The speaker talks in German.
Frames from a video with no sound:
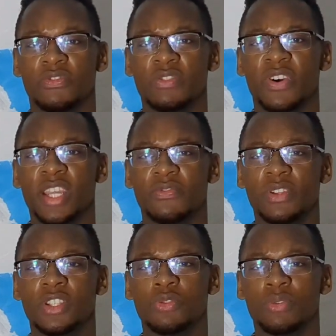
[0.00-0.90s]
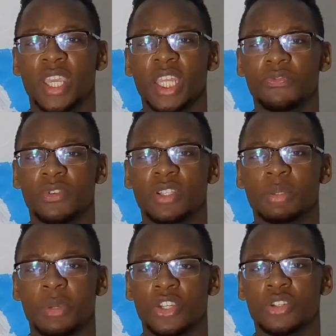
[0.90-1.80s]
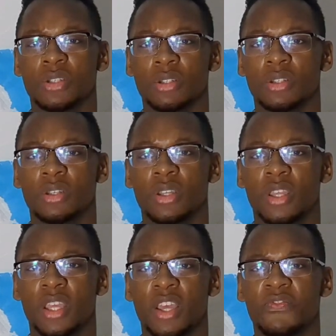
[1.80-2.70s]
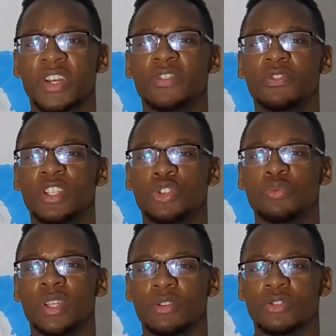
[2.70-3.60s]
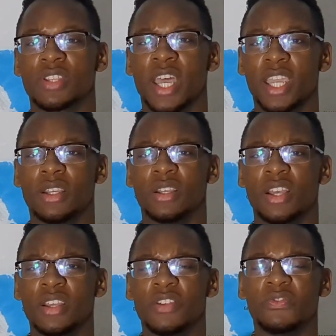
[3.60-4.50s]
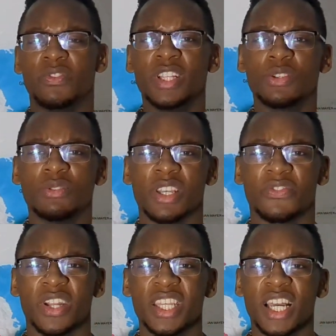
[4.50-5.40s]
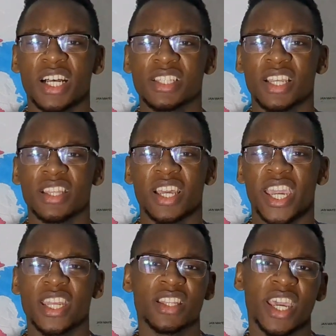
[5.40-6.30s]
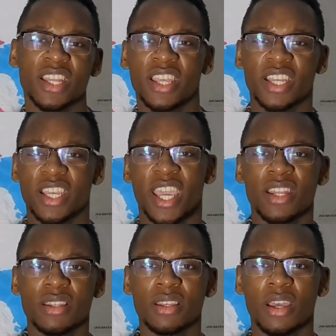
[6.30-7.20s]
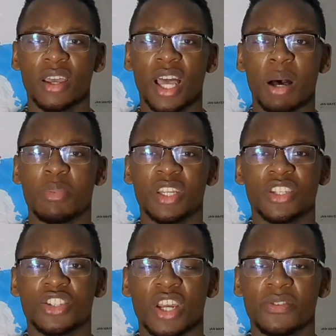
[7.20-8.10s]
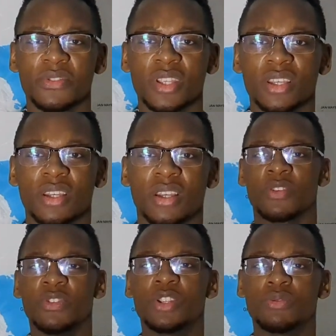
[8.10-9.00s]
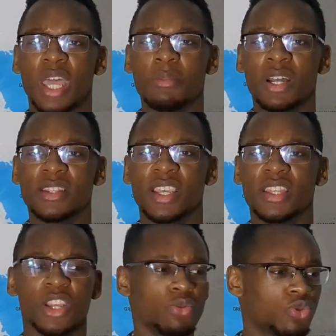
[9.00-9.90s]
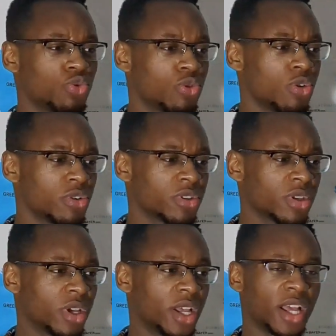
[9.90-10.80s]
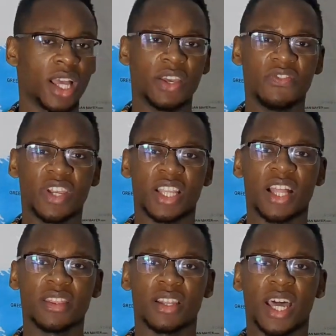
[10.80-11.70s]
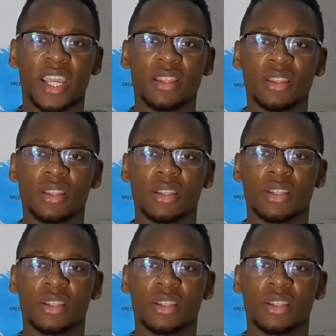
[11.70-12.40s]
Wie weit willst du gehen für diese Menschen? Was willst du ihnen zeigen? Willst du dieser Verlierer sein, der redet, redet, redet, redet, aber nicht schafft? Willst du der Mann sein, der nur zuguckt, während andere leiden?